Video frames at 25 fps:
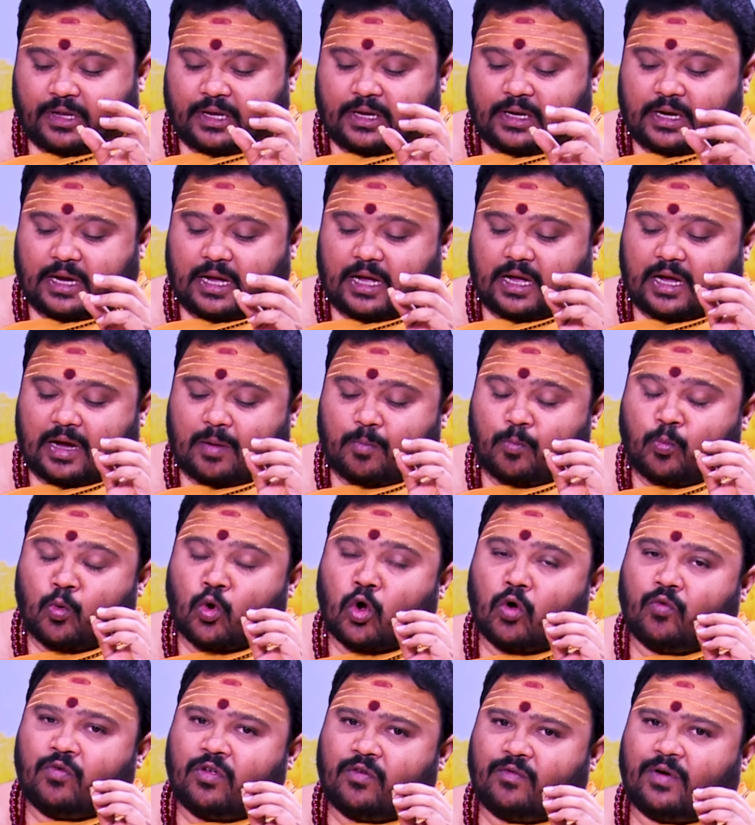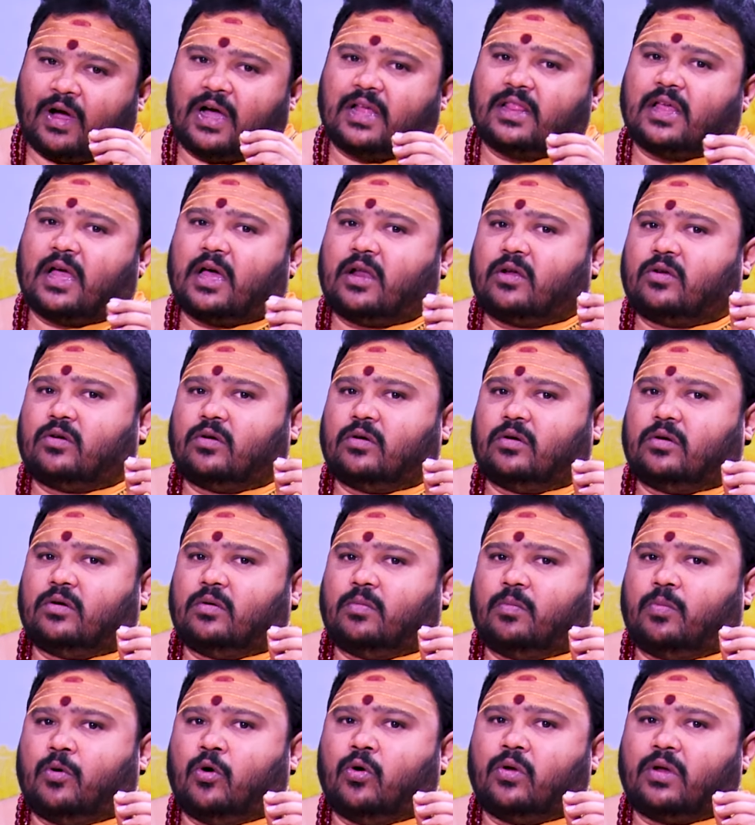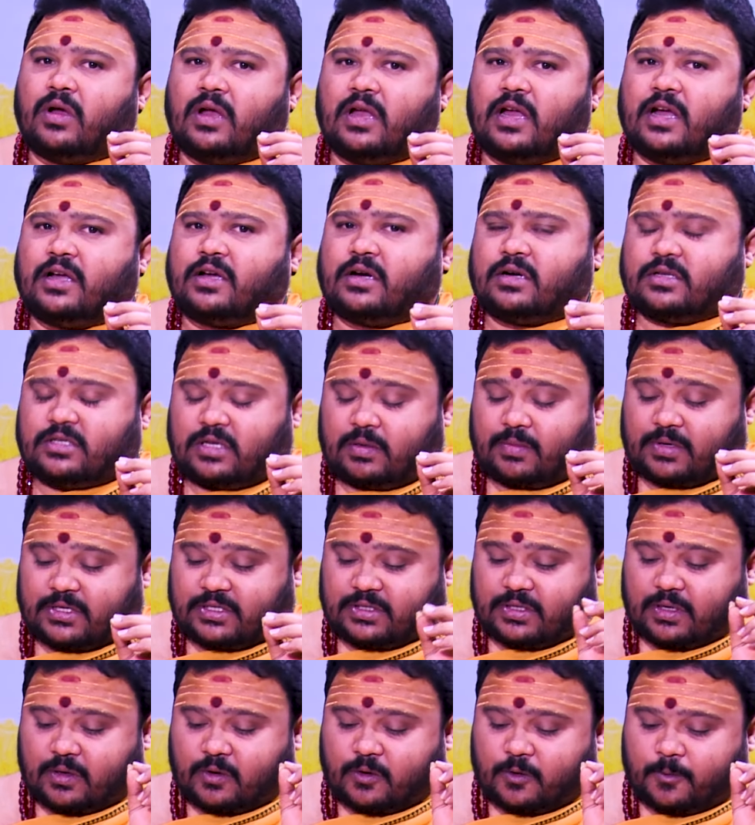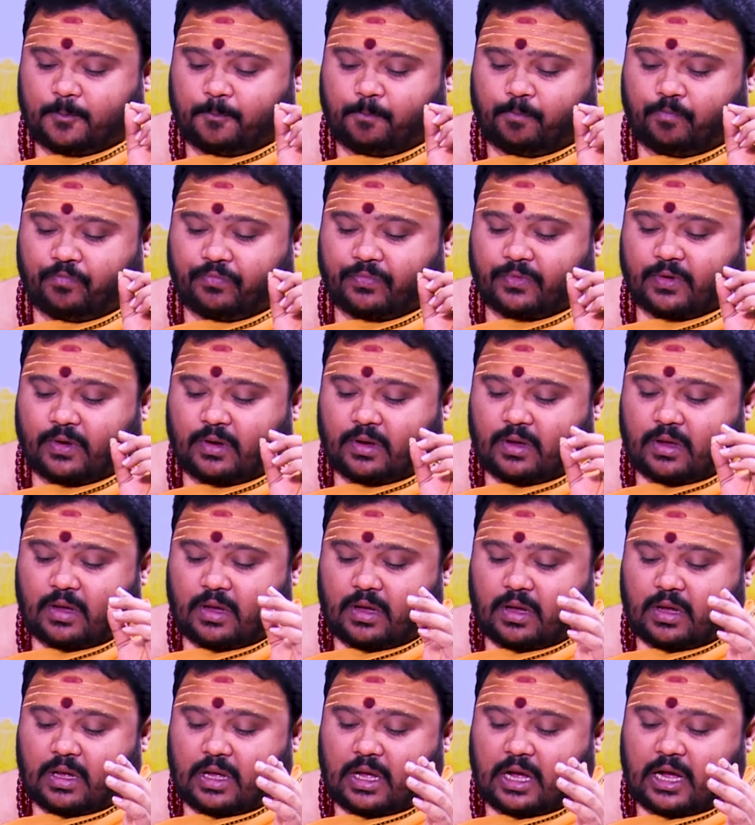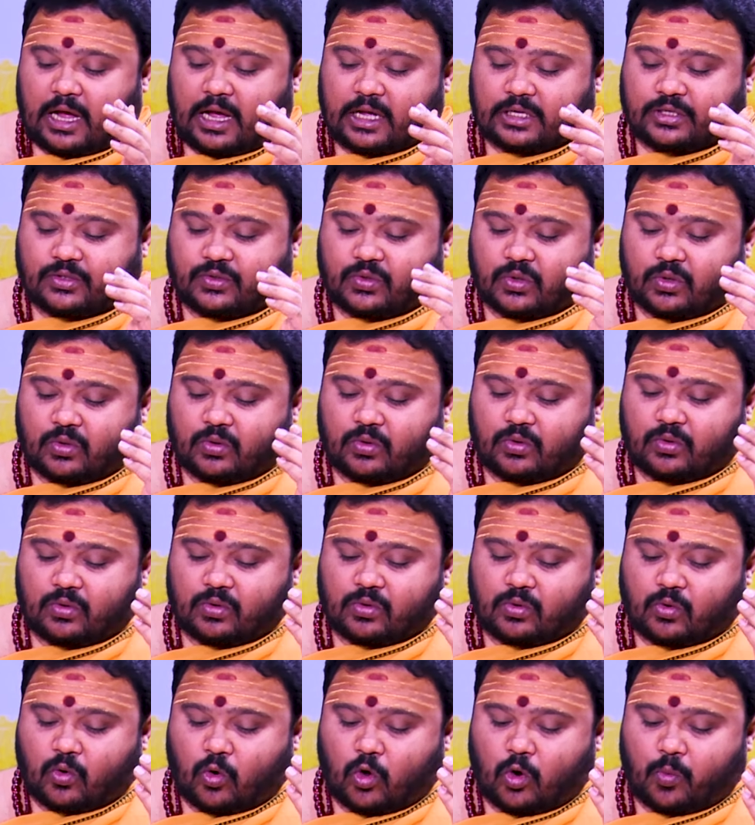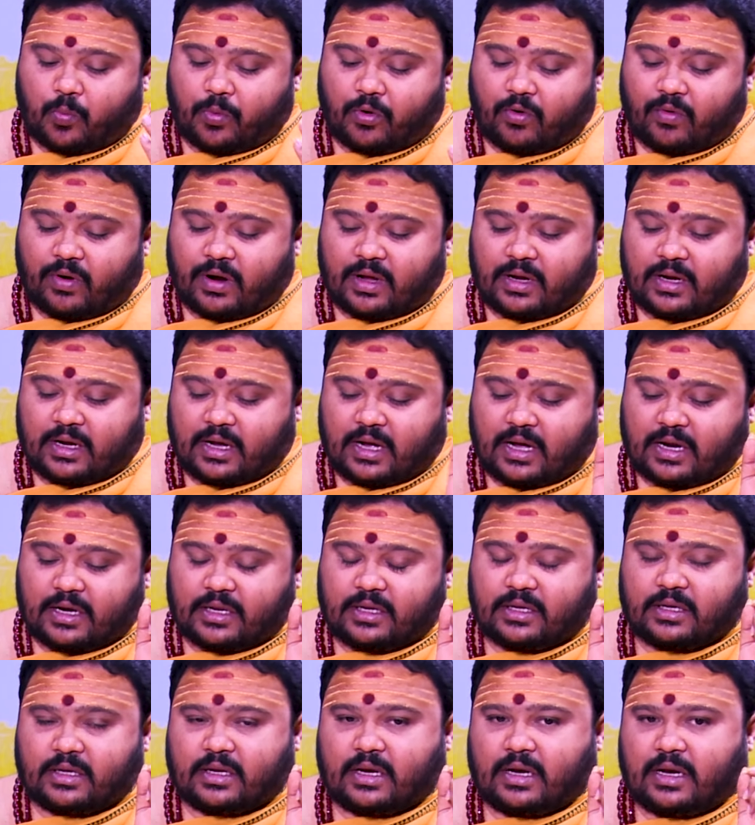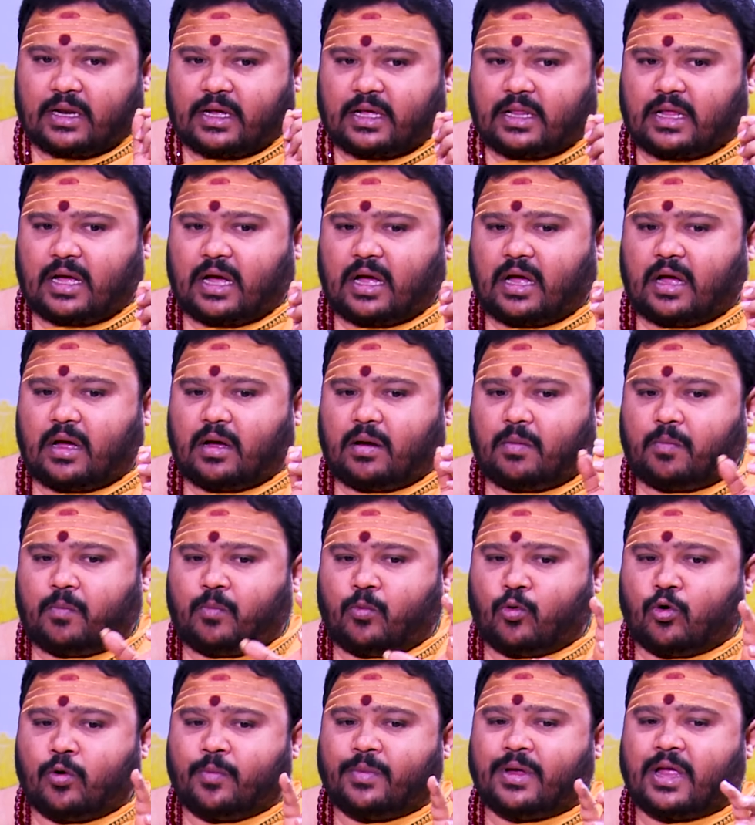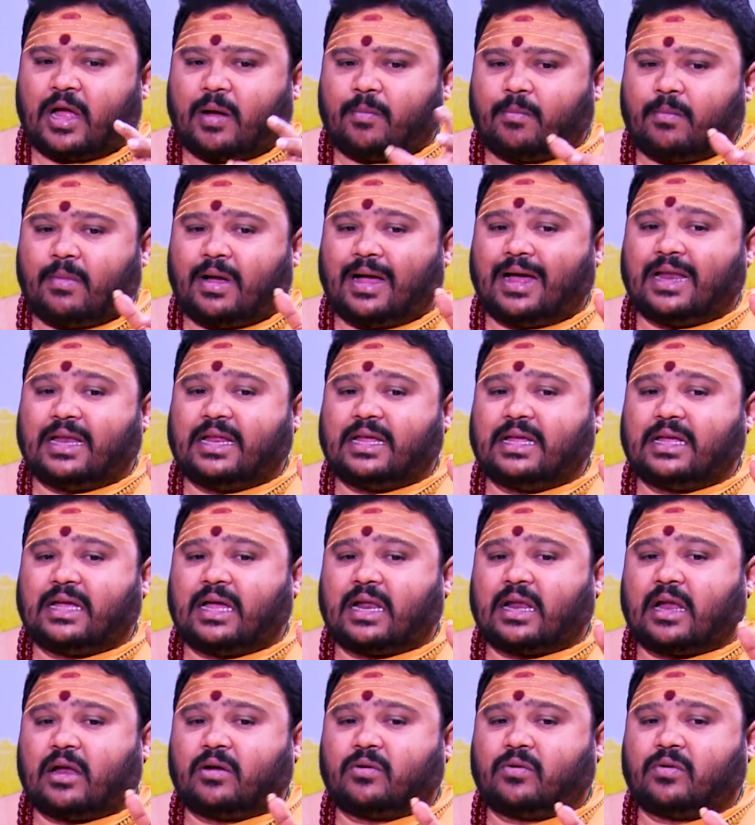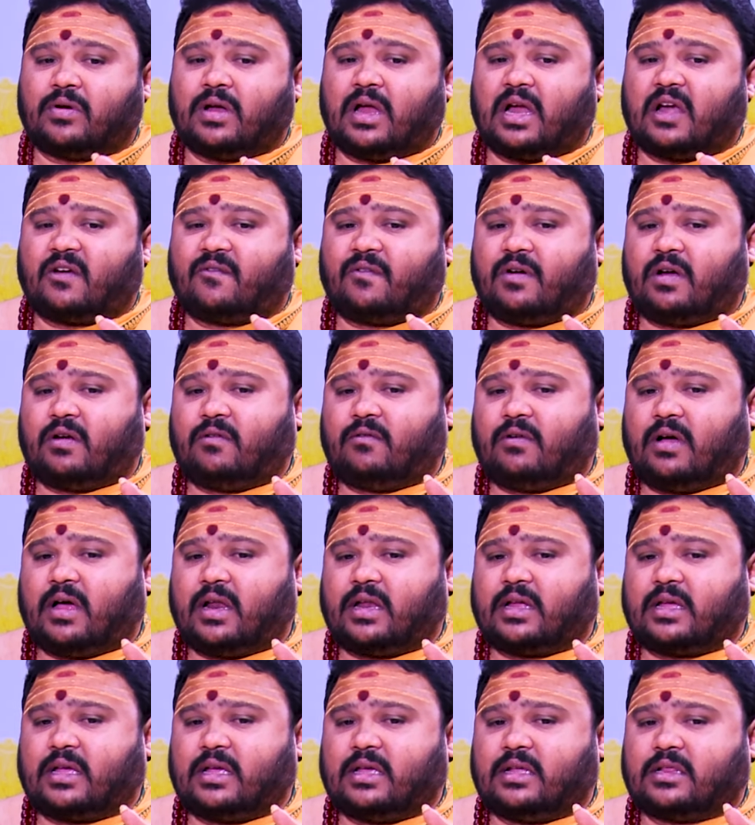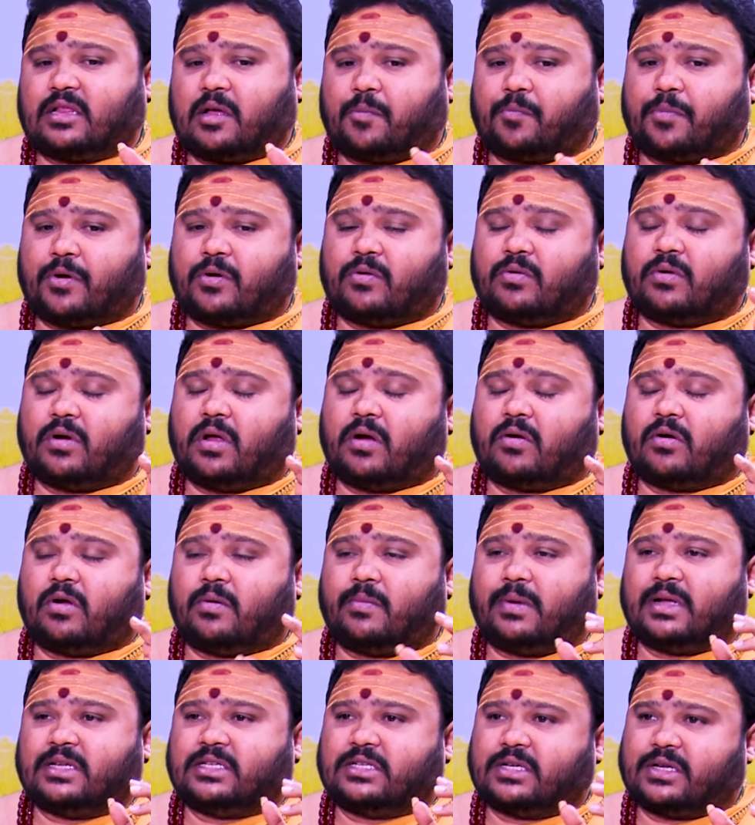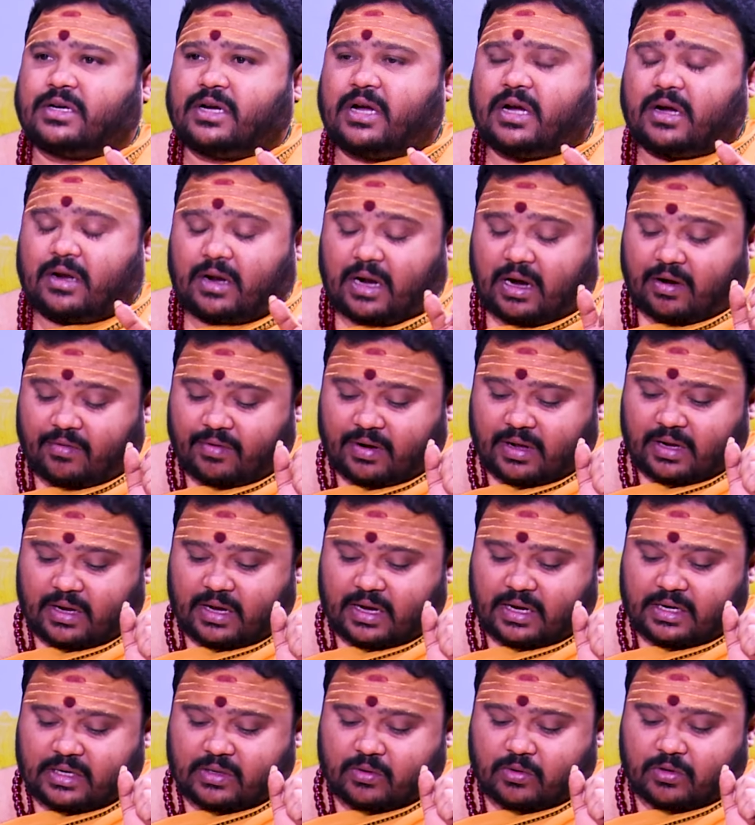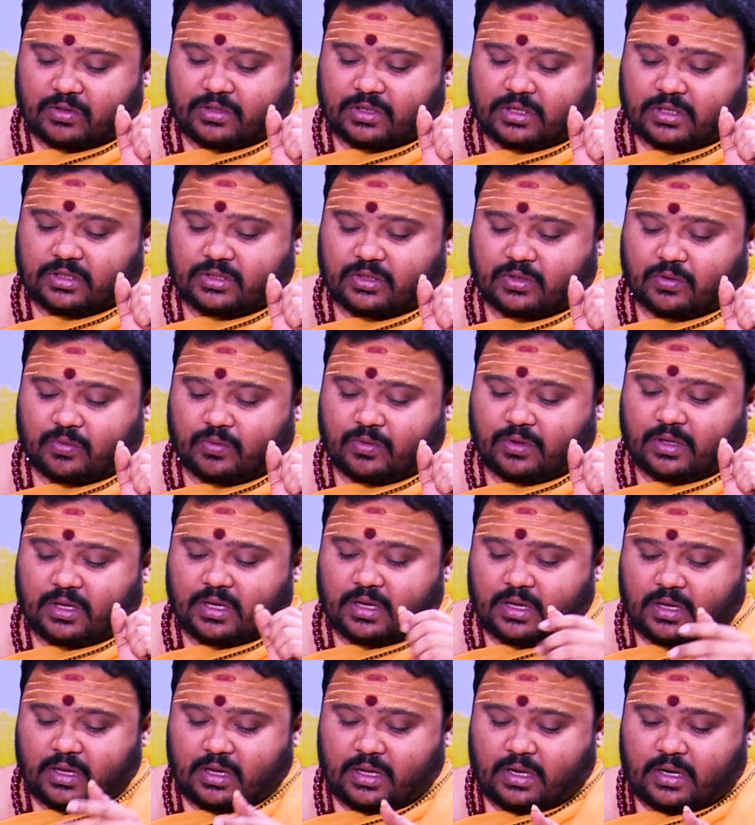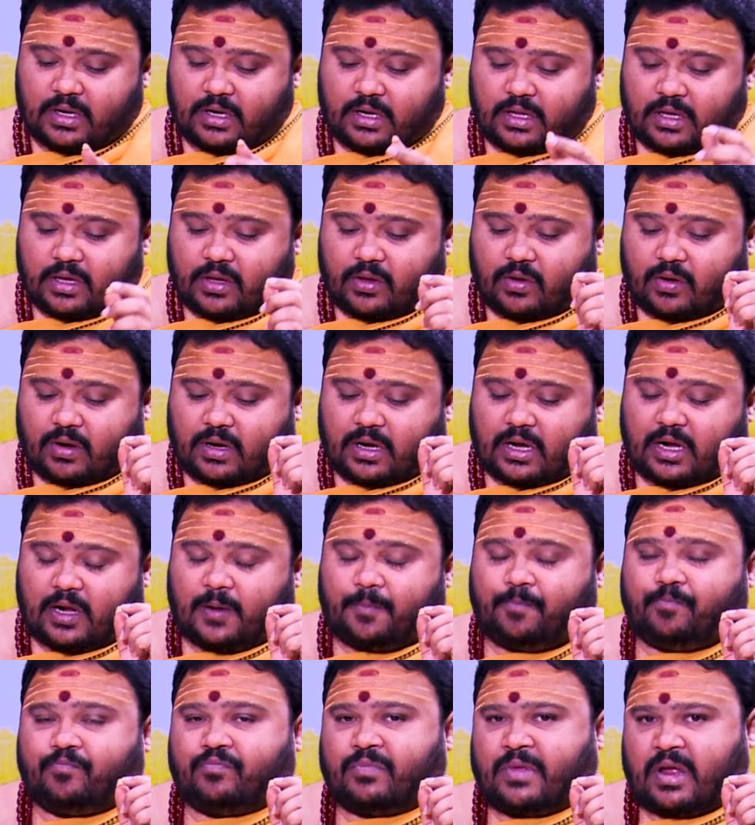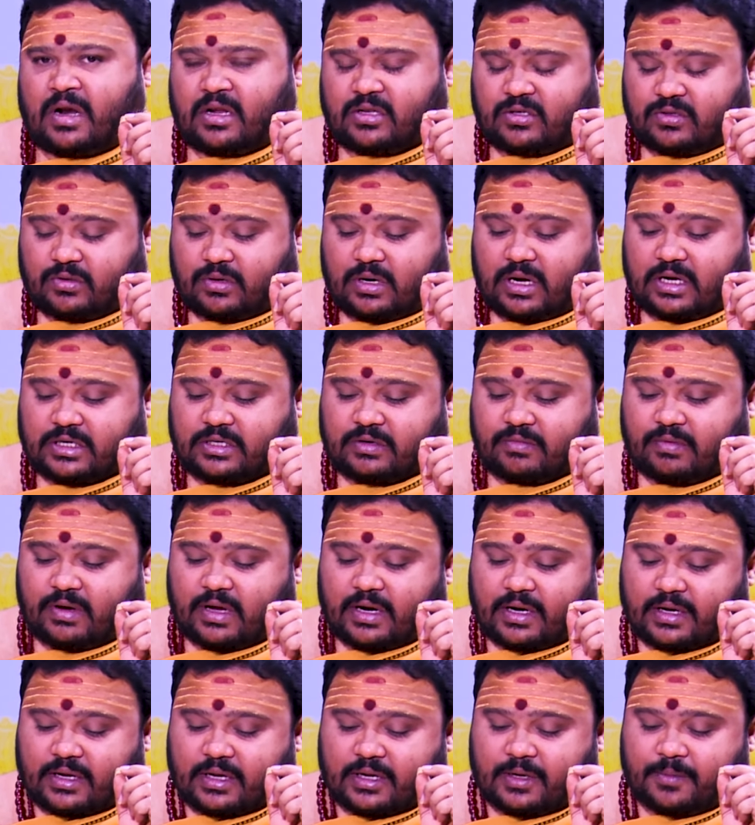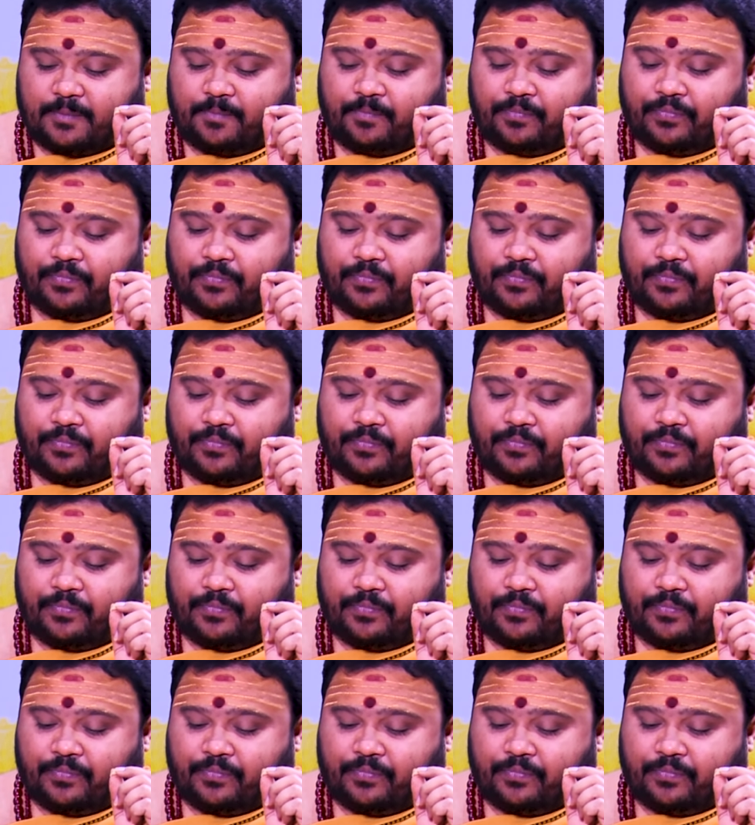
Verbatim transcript: ఇంకా భూ వివాదాలు భూ రిలేటెడ్ సమస్యలు ఆస్తులు కోల్పోవడం కానీ లేదా భూమి అమ్మాలి అని అనుకునేటువంటి వారికి తప్పకుండా కూడా మంచి రేట్ రావడం కానీ గోచరిస్తుంది ఈ యొక్క ధనస్సు రాశి వారికి